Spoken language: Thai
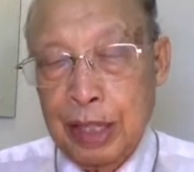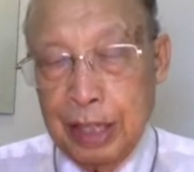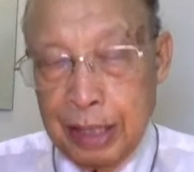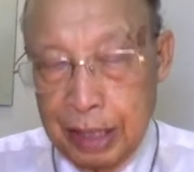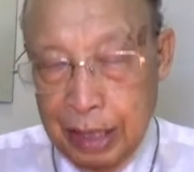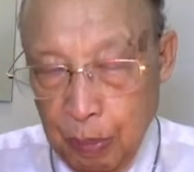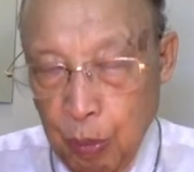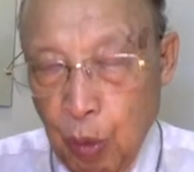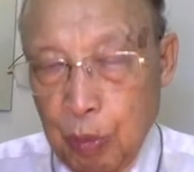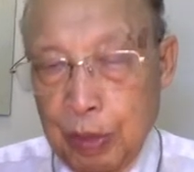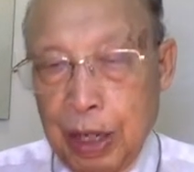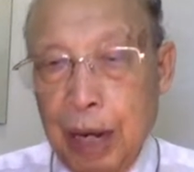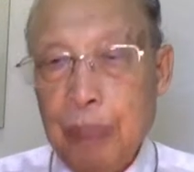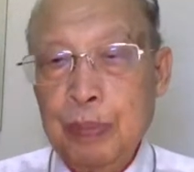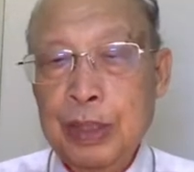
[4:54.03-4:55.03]
จะพบกั
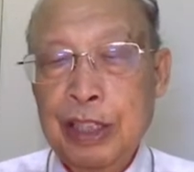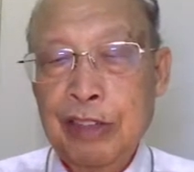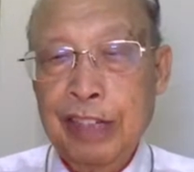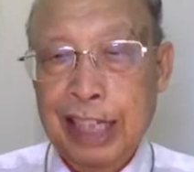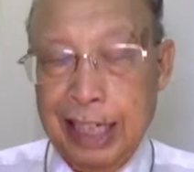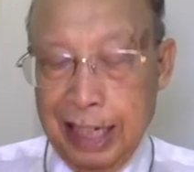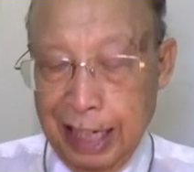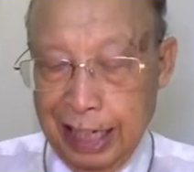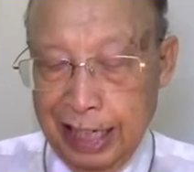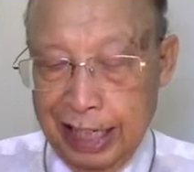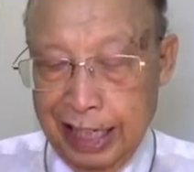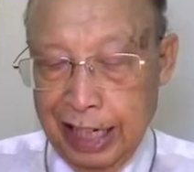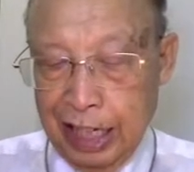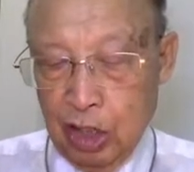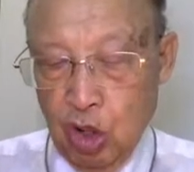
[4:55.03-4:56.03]
บชีวิตเละิเด
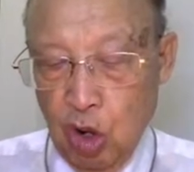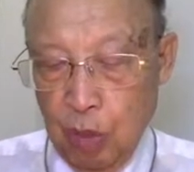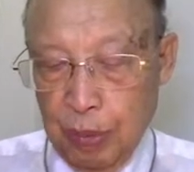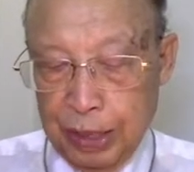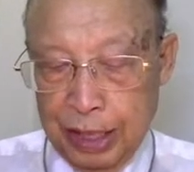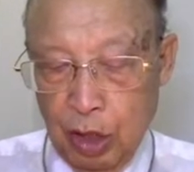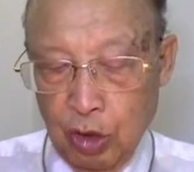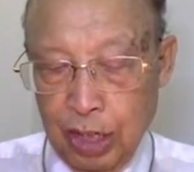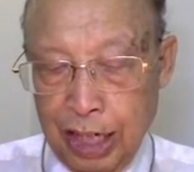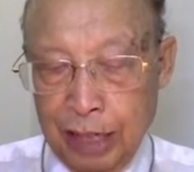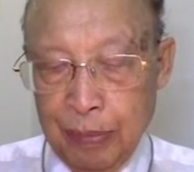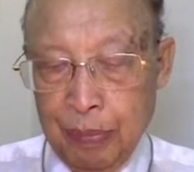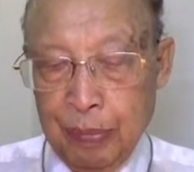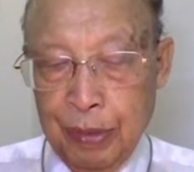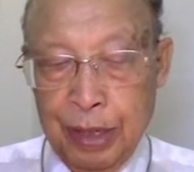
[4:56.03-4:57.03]
ของพระเจ้านั้น
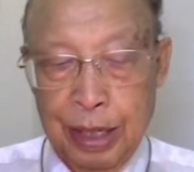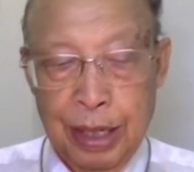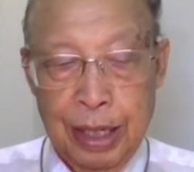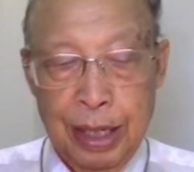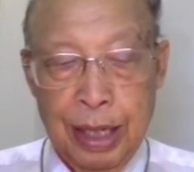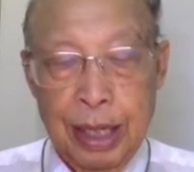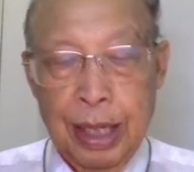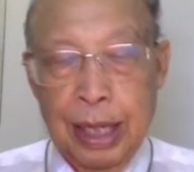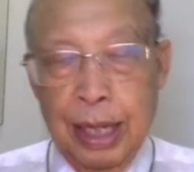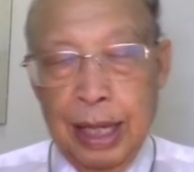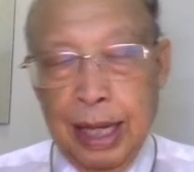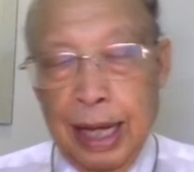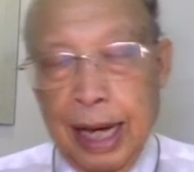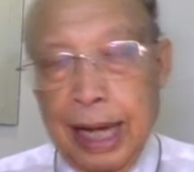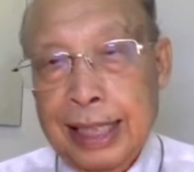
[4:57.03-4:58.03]

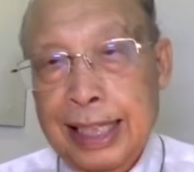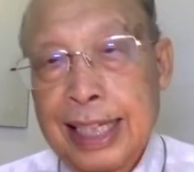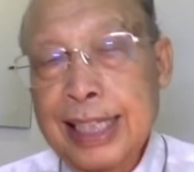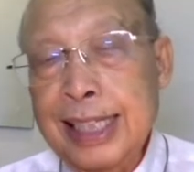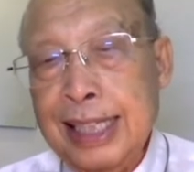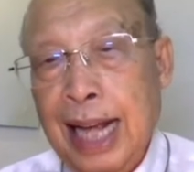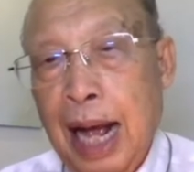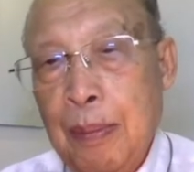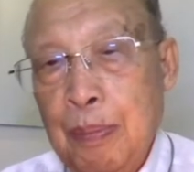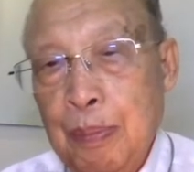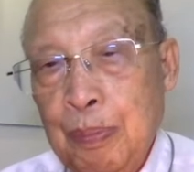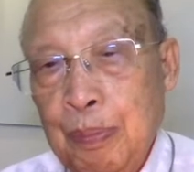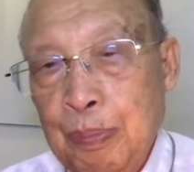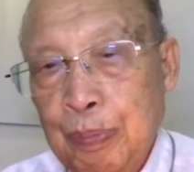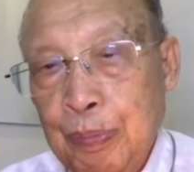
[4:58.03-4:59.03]
อันที่สาม
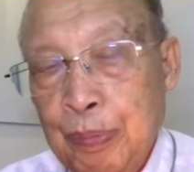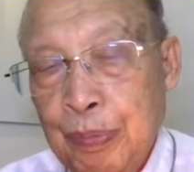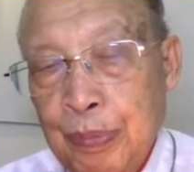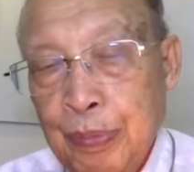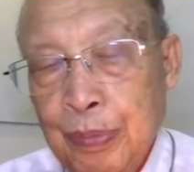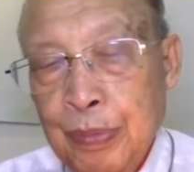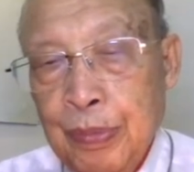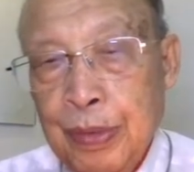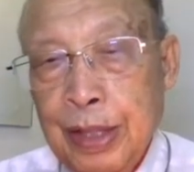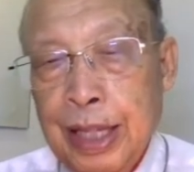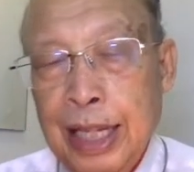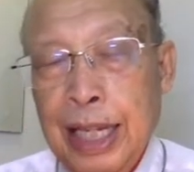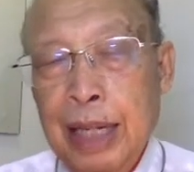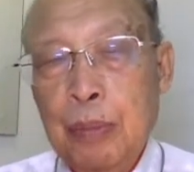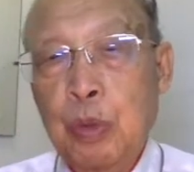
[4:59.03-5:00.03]
เห
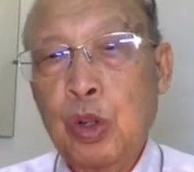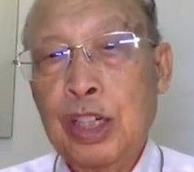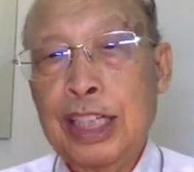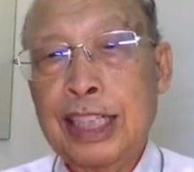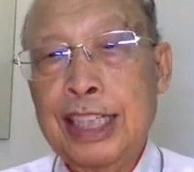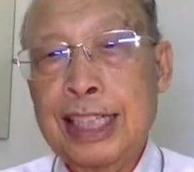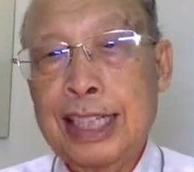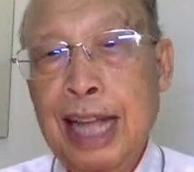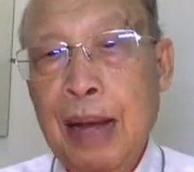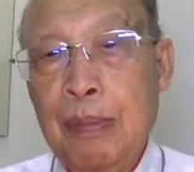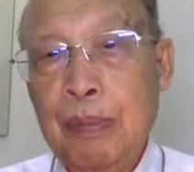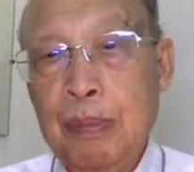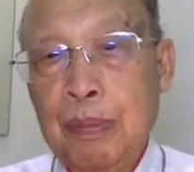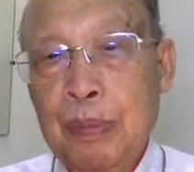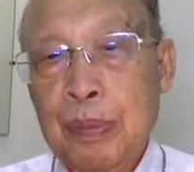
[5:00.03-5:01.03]
ตุผลอันที่สาม
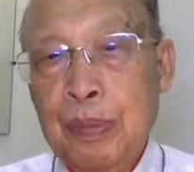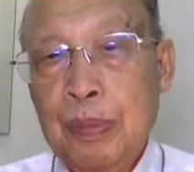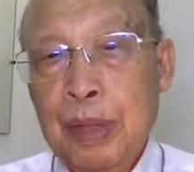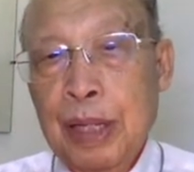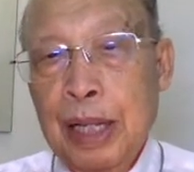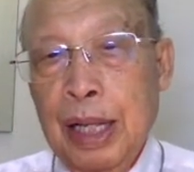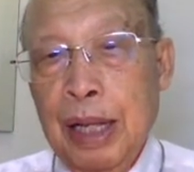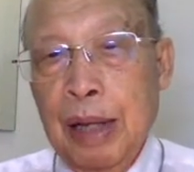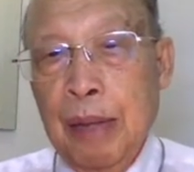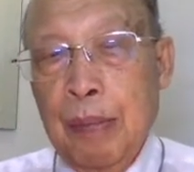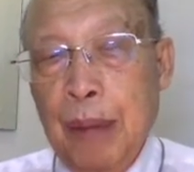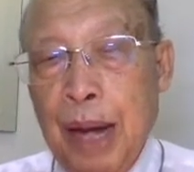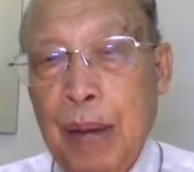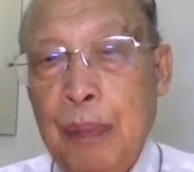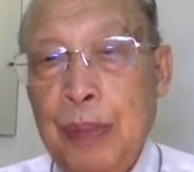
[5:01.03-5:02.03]
พระ
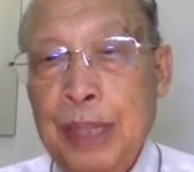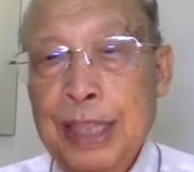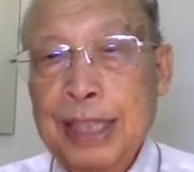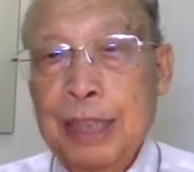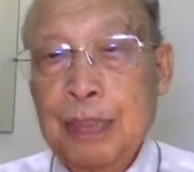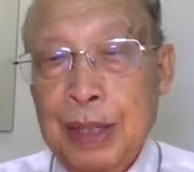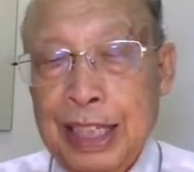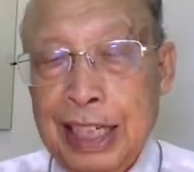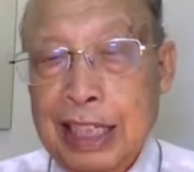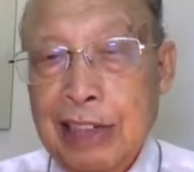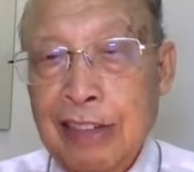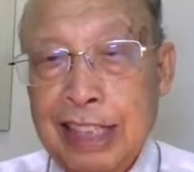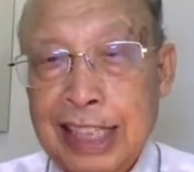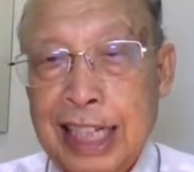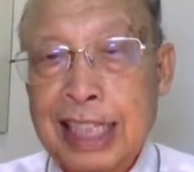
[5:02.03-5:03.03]
คัมภีร์เป็นยังเกี่ยวับ
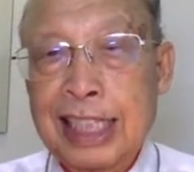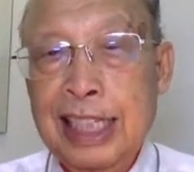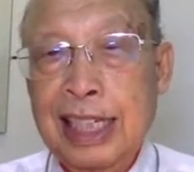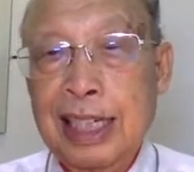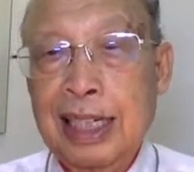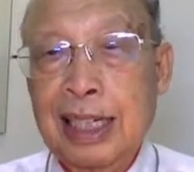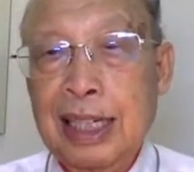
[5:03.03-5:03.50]
ศักดิ์สิทธิ์